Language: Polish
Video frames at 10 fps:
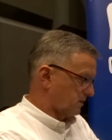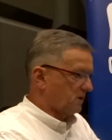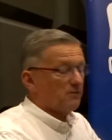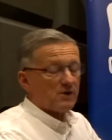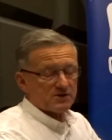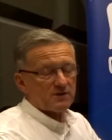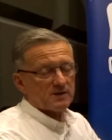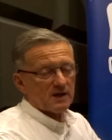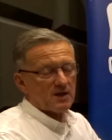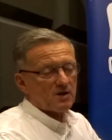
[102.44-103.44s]
Nie, właśnie
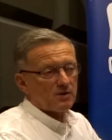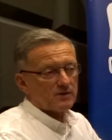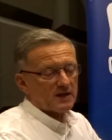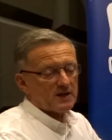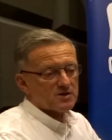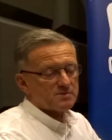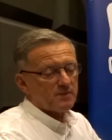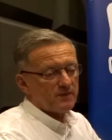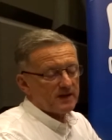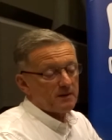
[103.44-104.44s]
takiego, takiej
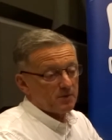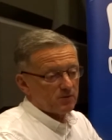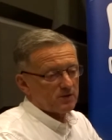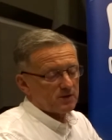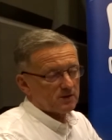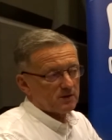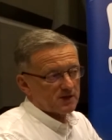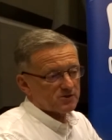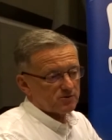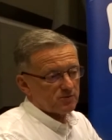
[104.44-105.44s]
rozmowy nie było i
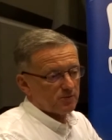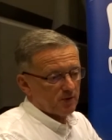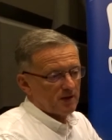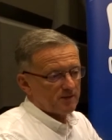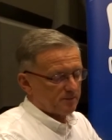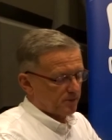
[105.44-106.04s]
nad czym ubolewam,